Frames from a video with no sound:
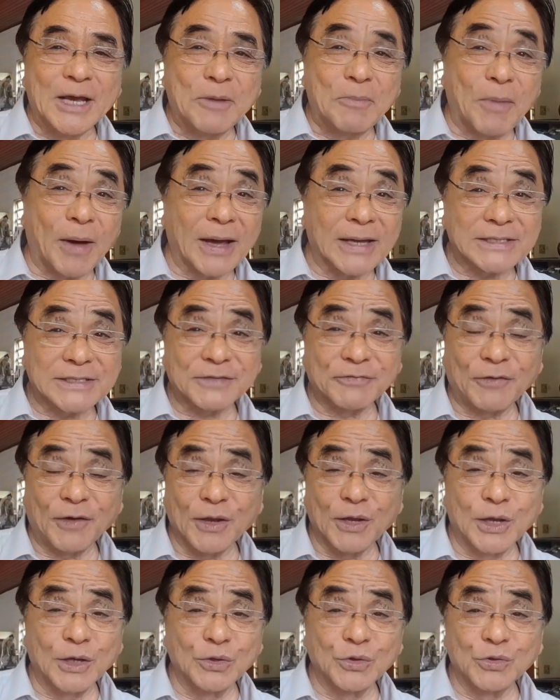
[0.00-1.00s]
Mas
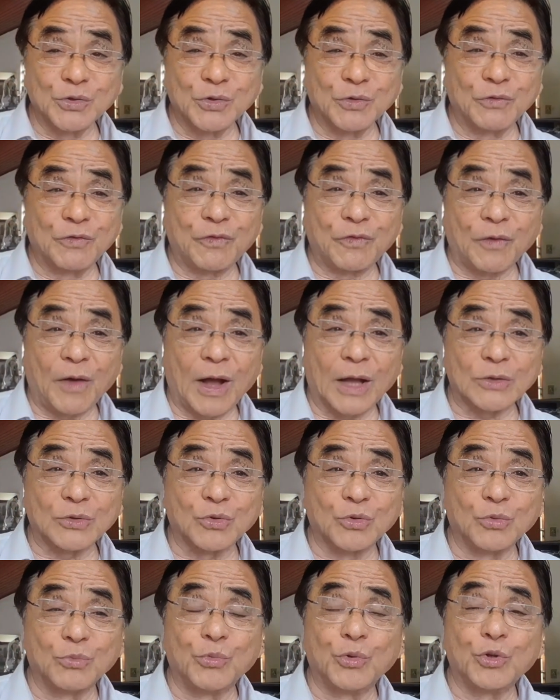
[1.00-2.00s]
falando de um
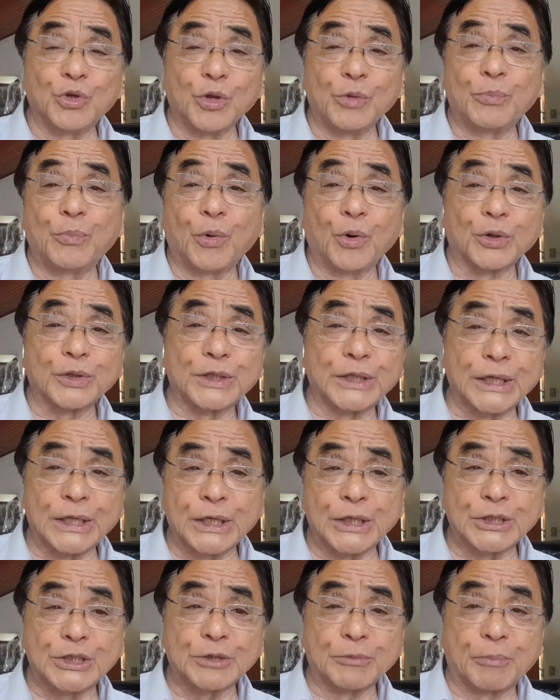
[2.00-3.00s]
fato muito
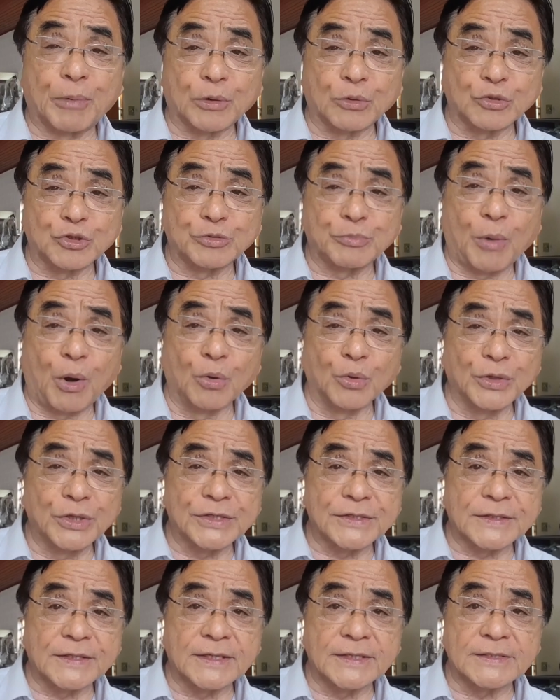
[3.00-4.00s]
importante para os
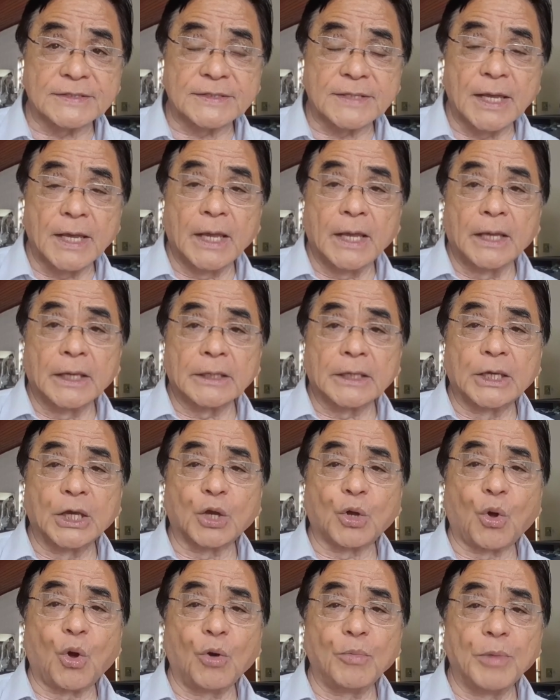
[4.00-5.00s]
paulistas que
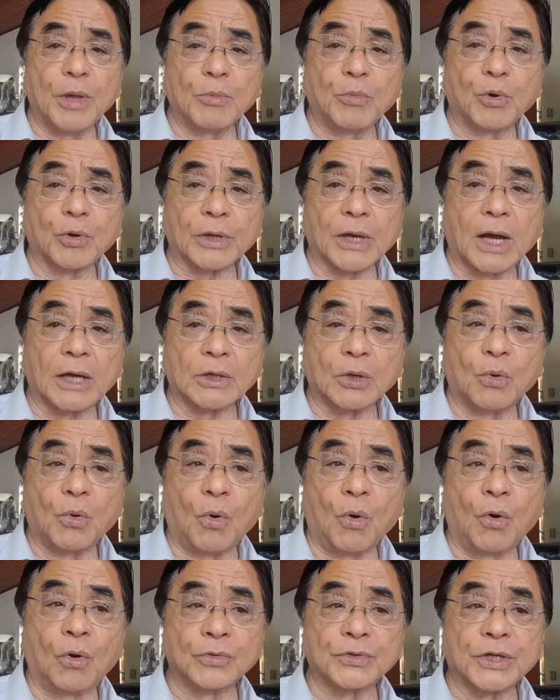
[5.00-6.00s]
comemoraram
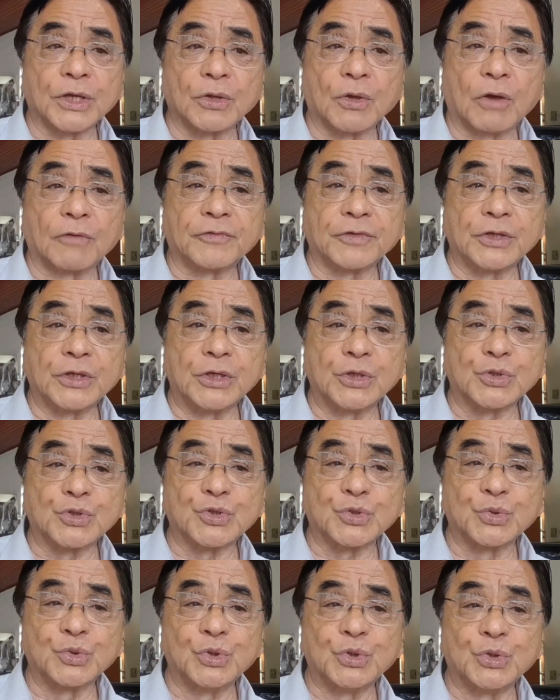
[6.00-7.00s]
ontem, 9 de
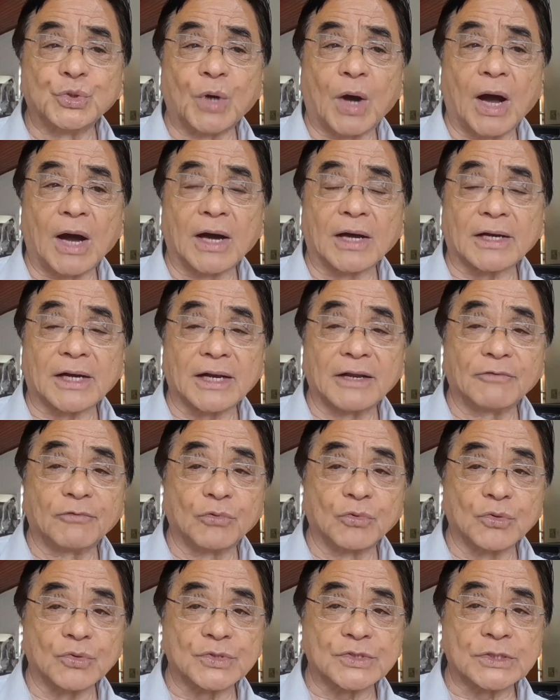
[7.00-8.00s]
julho, a
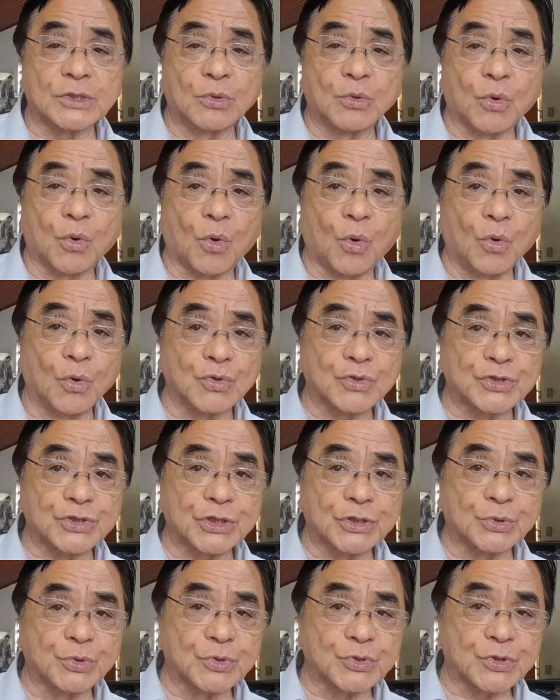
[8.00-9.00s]
Revolução
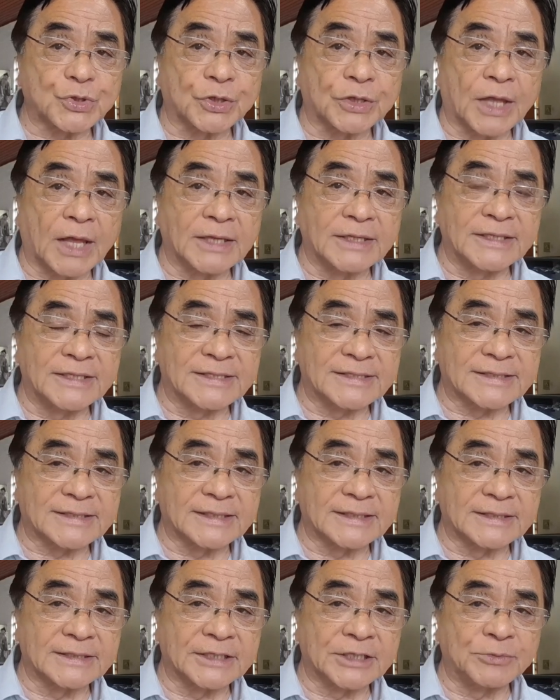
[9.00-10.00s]

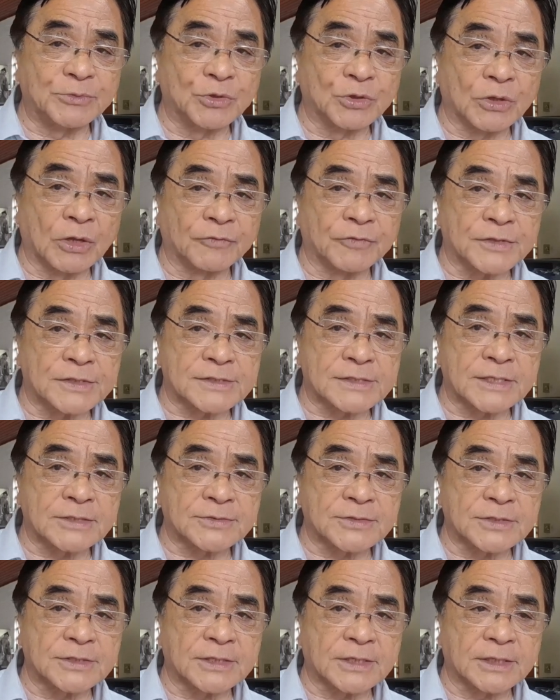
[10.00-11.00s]
Constitucionalista de
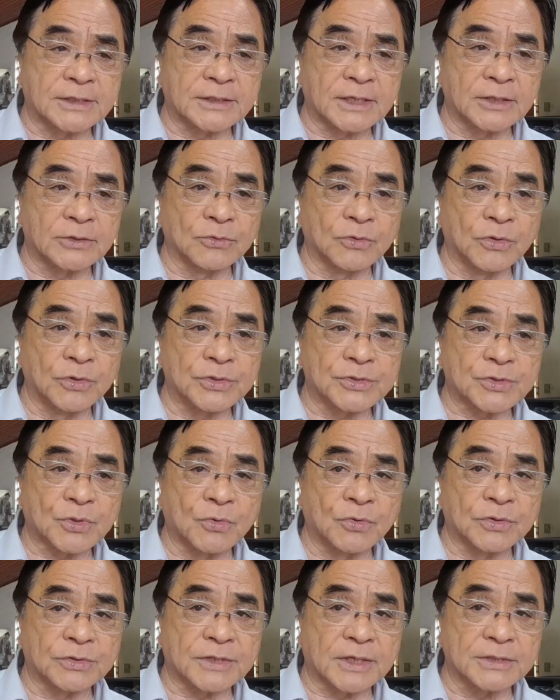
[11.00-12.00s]
1932
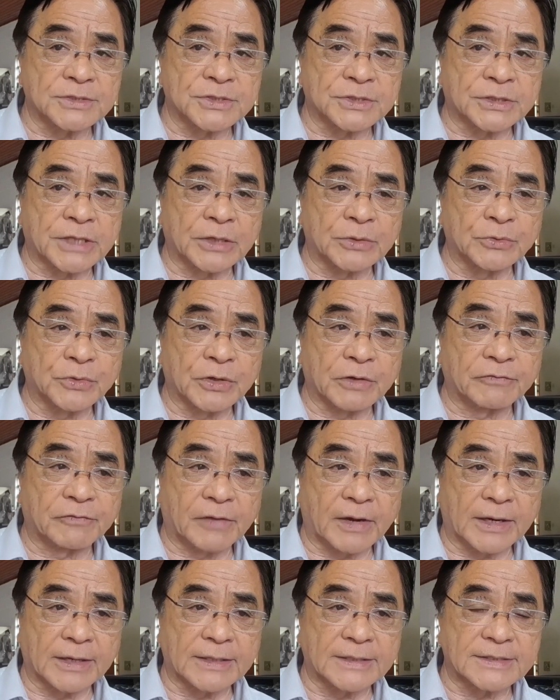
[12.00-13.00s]
contra a ditadura
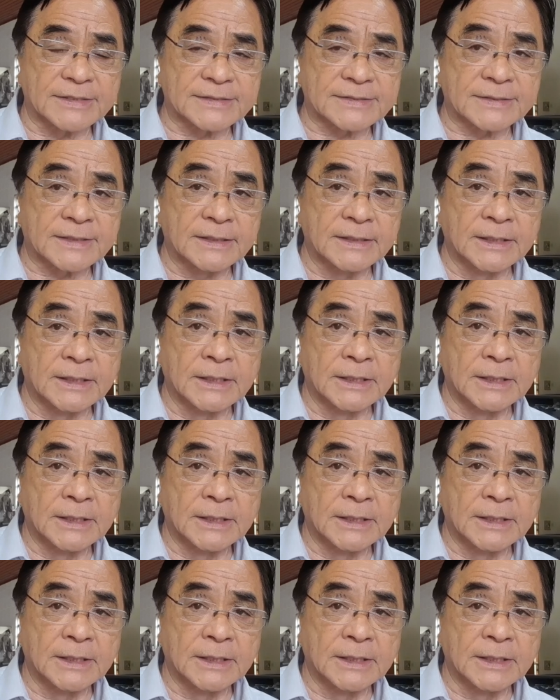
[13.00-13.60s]
Vargas.